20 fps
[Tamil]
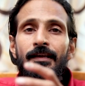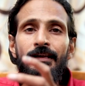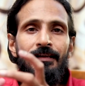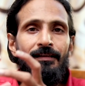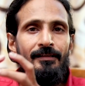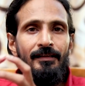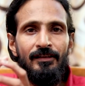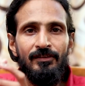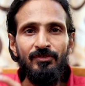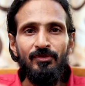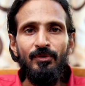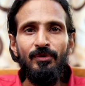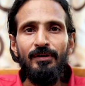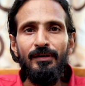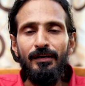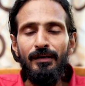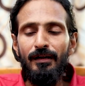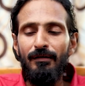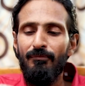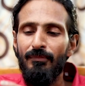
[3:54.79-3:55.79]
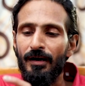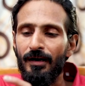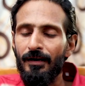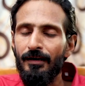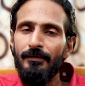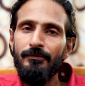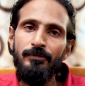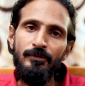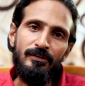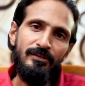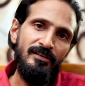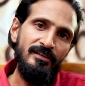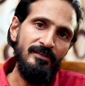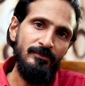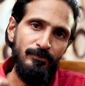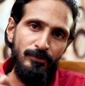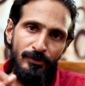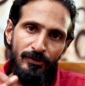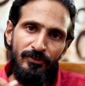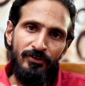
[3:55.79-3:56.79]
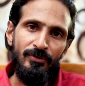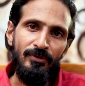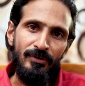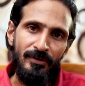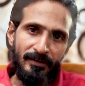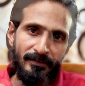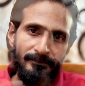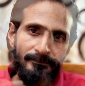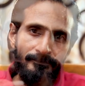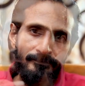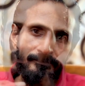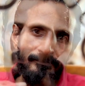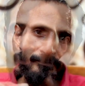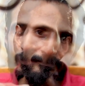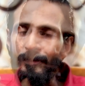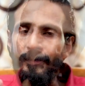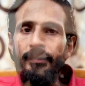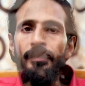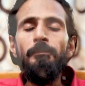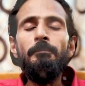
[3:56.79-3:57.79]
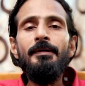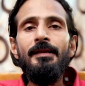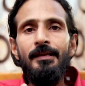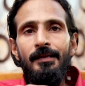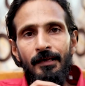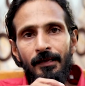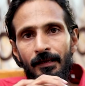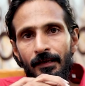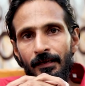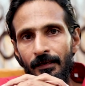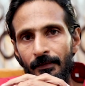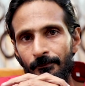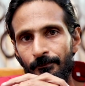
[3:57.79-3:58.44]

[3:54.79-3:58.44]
ஏன் நான் சொல்கிறேன்னா மக்கள் புரிந்து புரிஞ்சுக்கோங்க ஒரு எம்எல்ஏ